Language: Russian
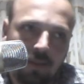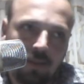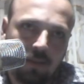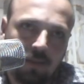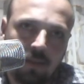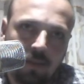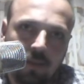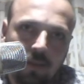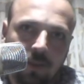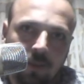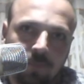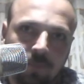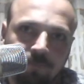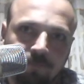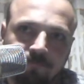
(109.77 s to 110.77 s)

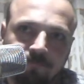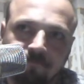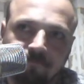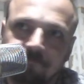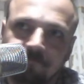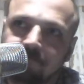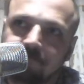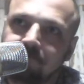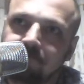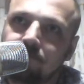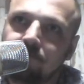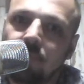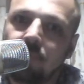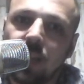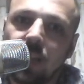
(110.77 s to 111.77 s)
э,
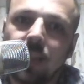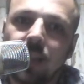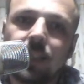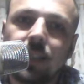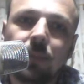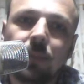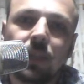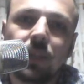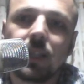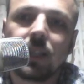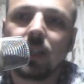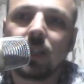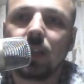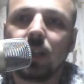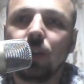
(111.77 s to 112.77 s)
одним из
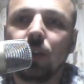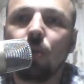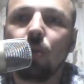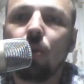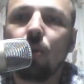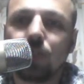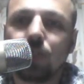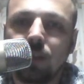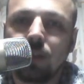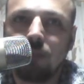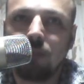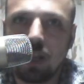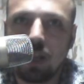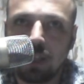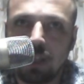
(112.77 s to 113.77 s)
таких очень
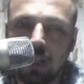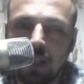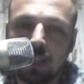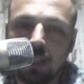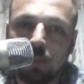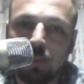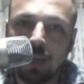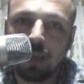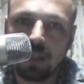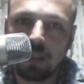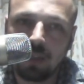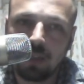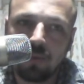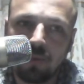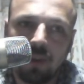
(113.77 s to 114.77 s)
важных
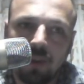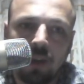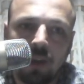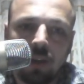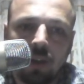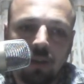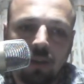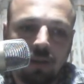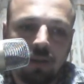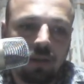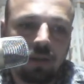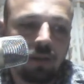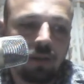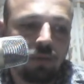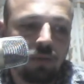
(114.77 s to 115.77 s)
аспектов –
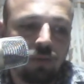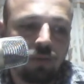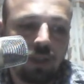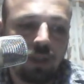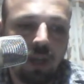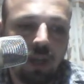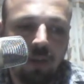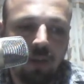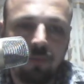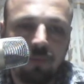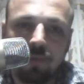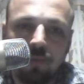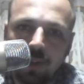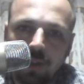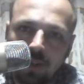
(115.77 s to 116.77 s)
Э, друзья,
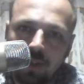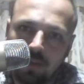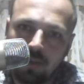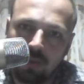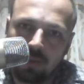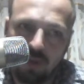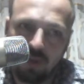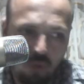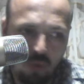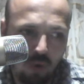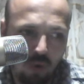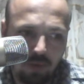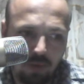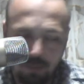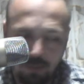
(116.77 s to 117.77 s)
в
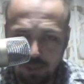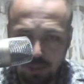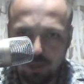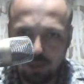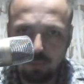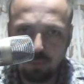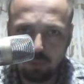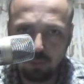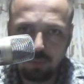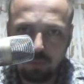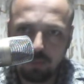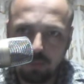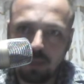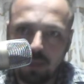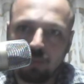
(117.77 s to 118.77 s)
торговле. Почему?
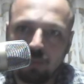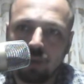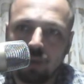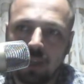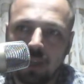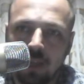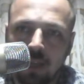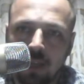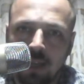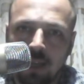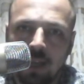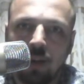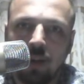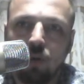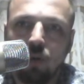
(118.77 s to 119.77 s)
Потому что
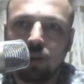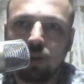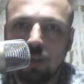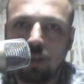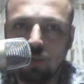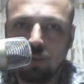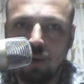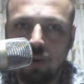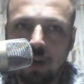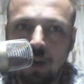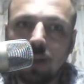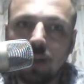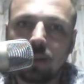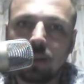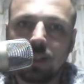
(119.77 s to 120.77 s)
очень
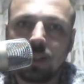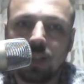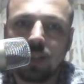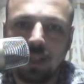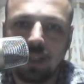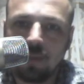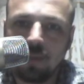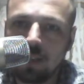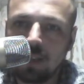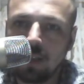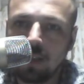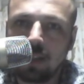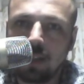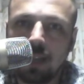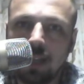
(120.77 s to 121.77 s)
много сейчас в
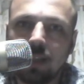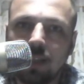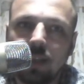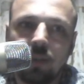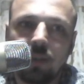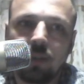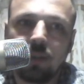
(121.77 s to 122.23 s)
интернете и